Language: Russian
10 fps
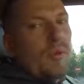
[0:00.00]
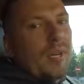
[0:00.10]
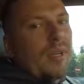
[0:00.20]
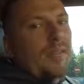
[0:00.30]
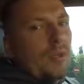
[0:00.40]

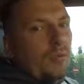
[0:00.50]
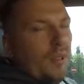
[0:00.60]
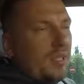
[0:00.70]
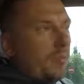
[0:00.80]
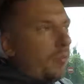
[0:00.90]
как вы
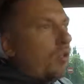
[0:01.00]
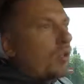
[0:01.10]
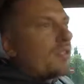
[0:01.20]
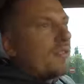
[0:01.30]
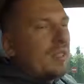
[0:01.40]
любите, по
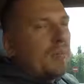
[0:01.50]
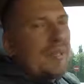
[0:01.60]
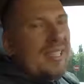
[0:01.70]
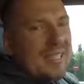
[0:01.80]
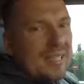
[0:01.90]
косвенным
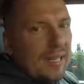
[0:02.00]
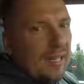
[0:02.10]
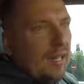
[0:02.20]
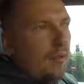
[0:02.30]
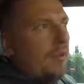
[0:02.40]

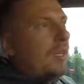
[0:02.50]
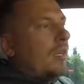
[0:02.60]
признакам,